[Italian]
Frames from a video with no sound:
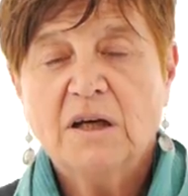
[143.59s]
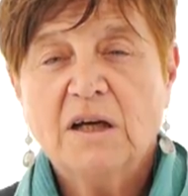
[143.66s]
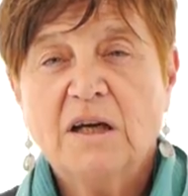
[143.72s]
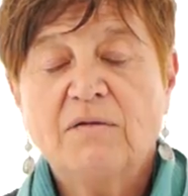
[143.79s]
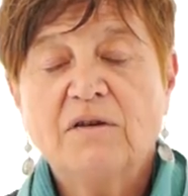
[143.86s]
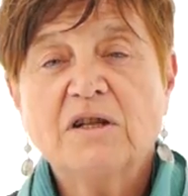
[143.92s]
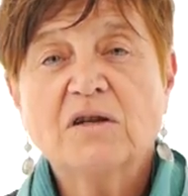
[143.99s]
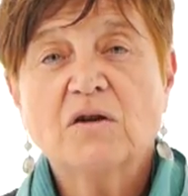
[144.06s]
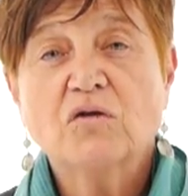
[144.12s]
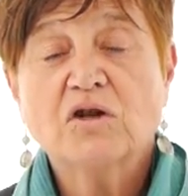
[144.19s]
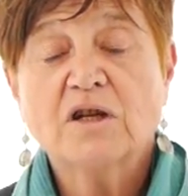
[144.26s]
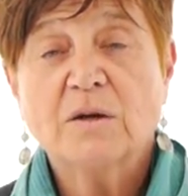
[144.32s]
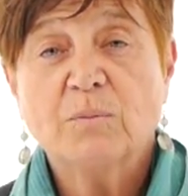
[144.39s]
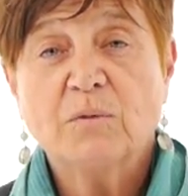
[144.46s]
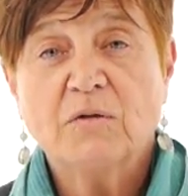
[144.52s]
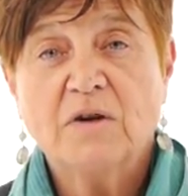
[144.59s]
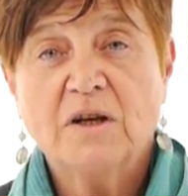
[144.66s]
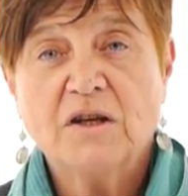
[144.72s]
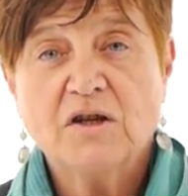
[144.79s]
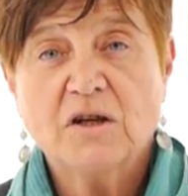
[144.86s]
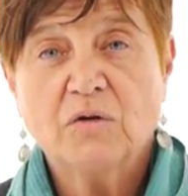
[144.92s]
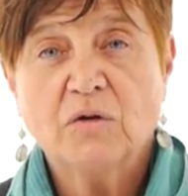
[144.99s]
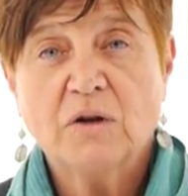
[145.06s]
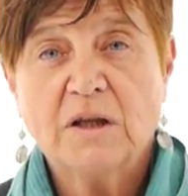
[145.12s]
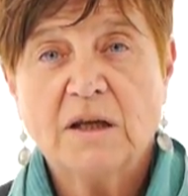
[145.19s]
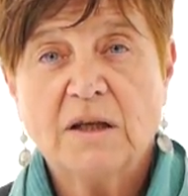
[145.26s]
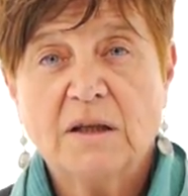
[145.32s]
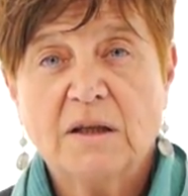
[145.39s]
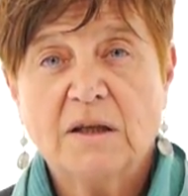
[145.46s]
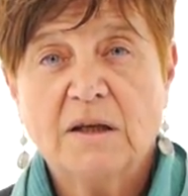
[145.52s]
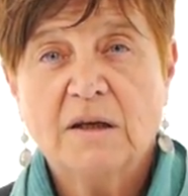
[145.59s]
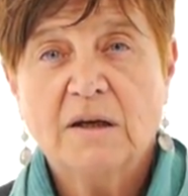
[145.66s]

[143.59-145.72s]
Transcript: e vissero sempre felici e contenti.